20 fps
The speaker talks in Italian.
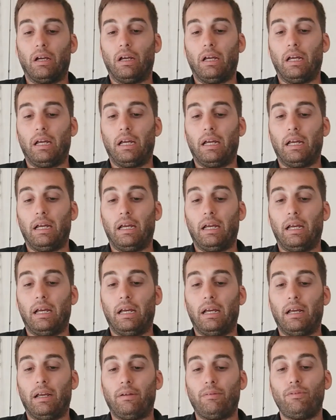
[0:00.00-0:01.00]

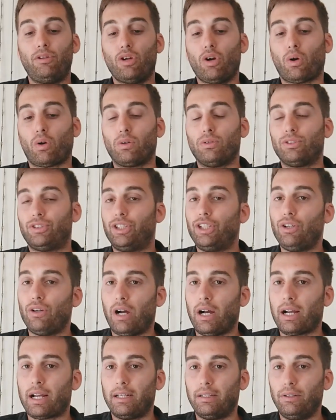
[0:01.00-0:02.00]
eh, io consiglio
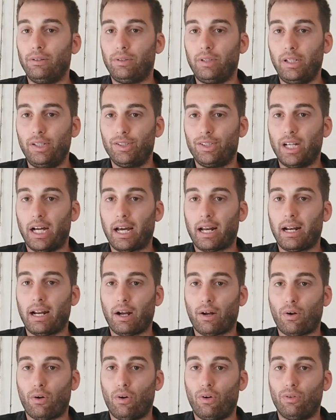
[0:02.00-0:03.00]
anche di
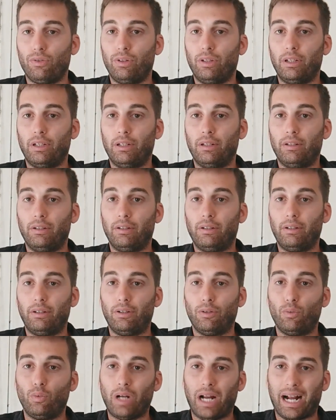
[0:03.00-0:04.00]
utilizzarla con eh,
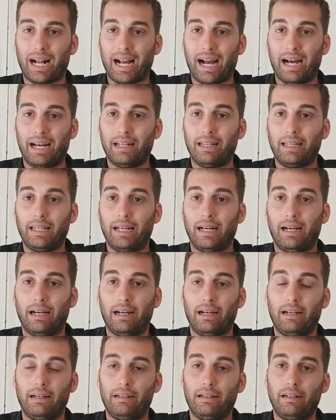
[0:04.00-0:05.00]
una
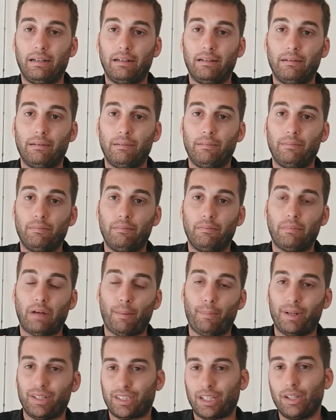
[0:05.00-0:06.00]
canna ehm,
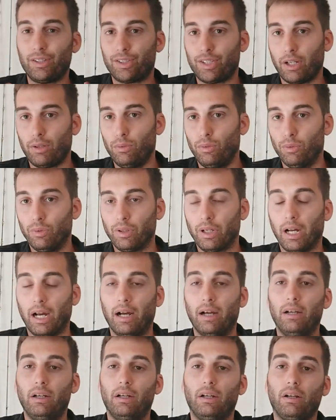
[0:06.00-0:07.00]
abbastanza
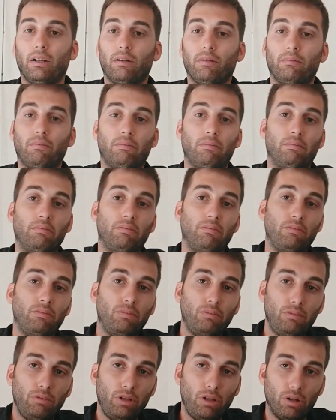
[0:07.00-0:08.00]
lunga.
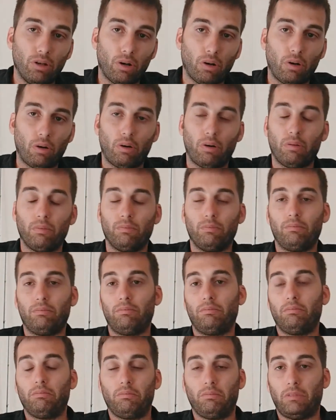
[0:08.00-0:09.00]
Mm, io
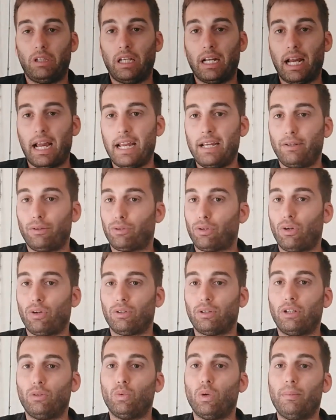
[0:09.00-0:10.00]
direi
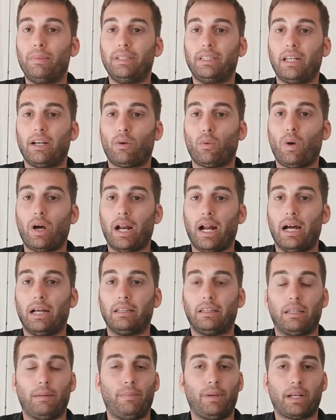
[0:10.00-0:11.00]
intorno ai
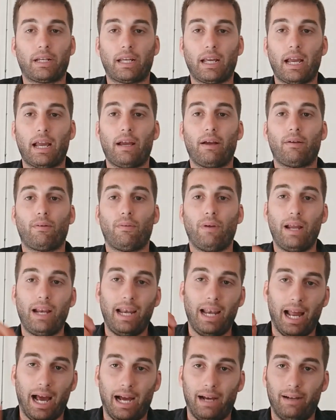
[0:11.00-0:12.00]
2,40 m perché
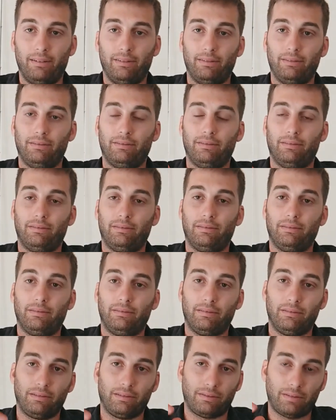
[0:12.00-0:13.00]
quella,
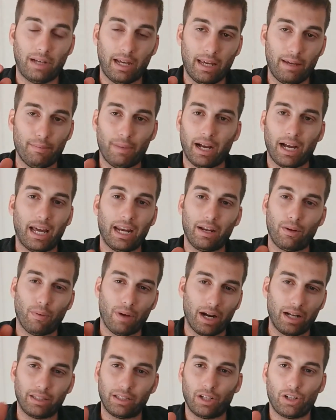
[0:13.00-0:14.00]
eh, quei magari
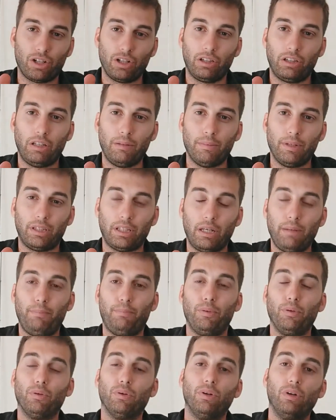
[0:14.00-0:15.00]
40 cm in
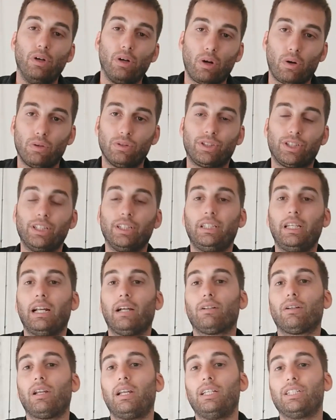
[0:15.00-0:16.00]
più
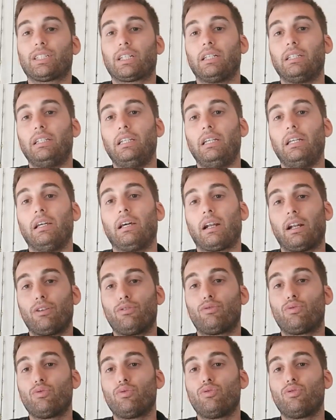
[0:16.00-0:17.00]
consentiranno all'esca di
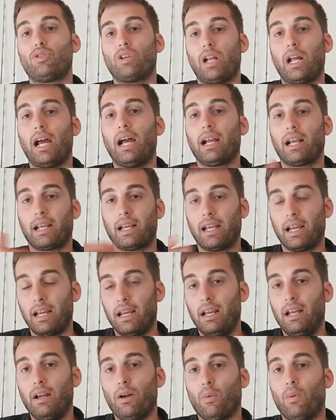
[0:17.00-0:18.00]
raggiungere
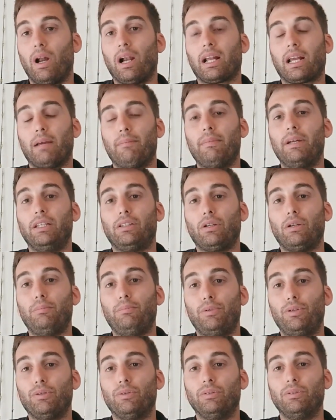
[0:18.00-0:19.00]
anche qualche metro in
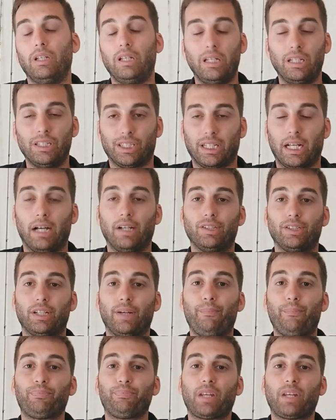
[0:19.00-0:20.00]
più di
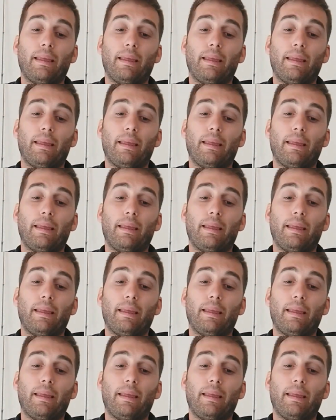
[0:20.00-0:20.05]
distanza.